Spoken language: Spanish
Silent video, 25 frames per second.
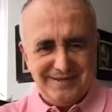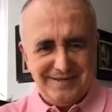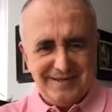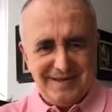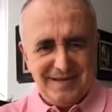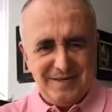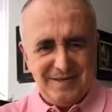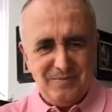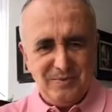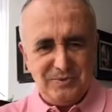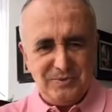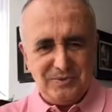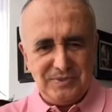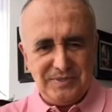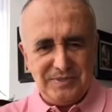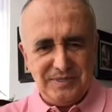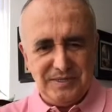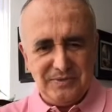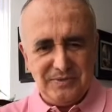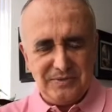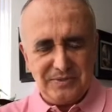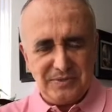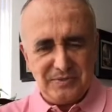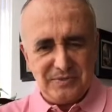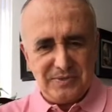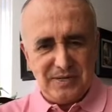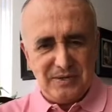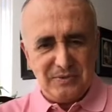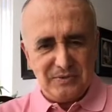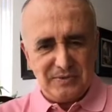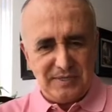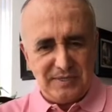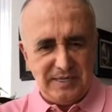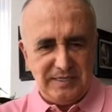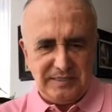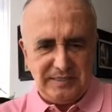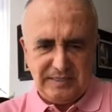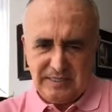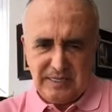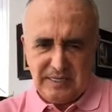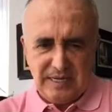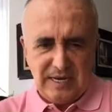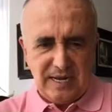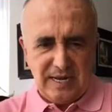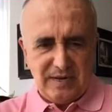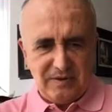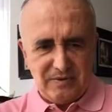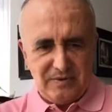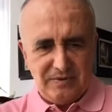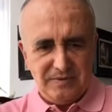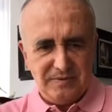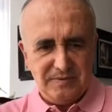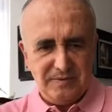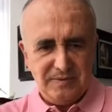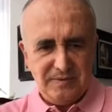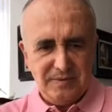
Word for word: Hay muchos niños que usan los kits, claro.